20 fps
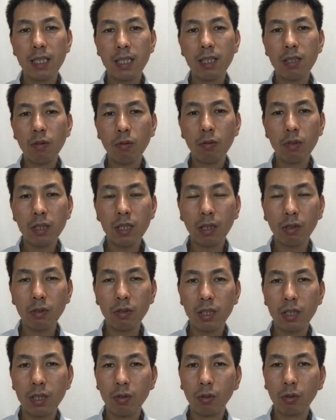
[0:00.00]
指導者の
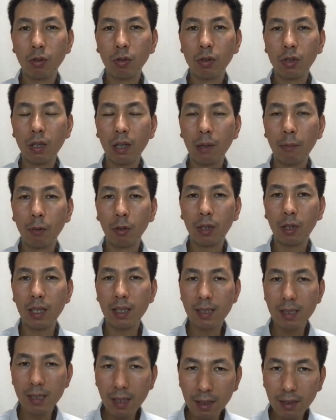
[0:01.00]
仕事っていうのはもう
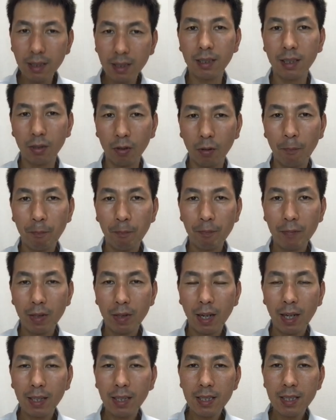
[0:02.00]
決断なんだと。
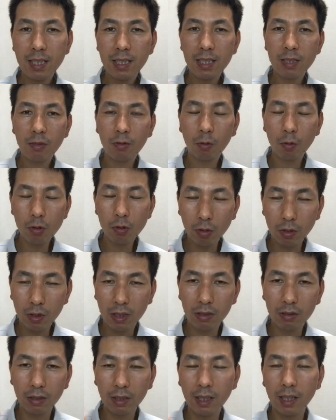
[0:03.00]
話こそ
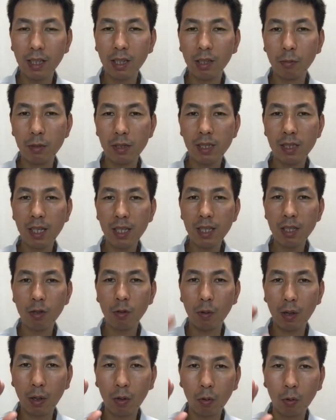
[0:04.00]
聞くけれども、最
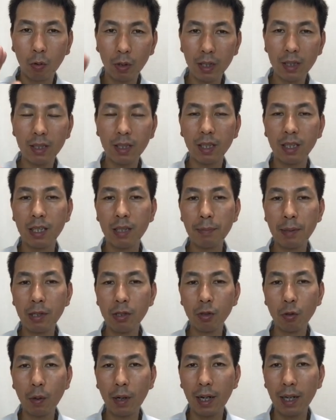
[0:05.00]
後はこれって決め
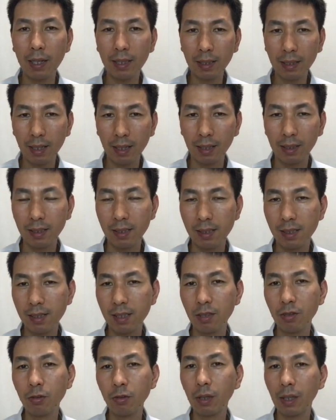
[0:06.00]
るのはあなたなんですっ
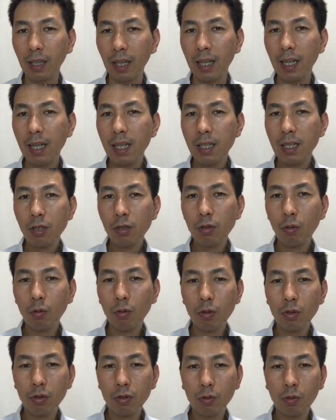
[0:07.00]
ていうようなね、
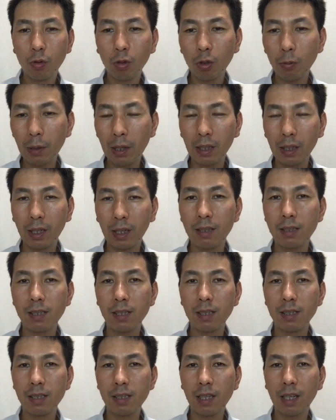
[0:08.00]
そういう言葉がたく
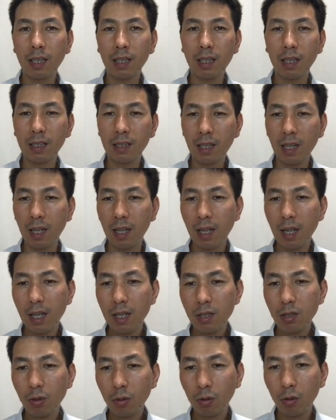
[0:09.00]
さん使われていて、
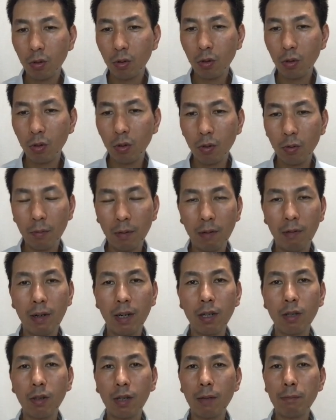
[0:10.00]
その、
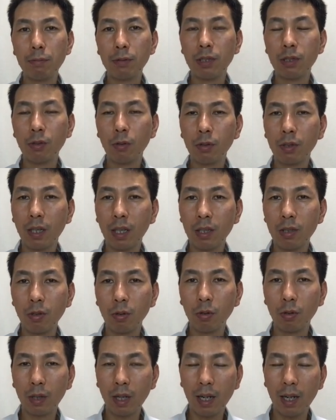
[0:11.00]
ワールドカップ日本代表
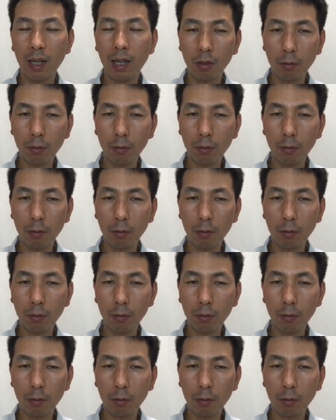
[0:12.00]
のね、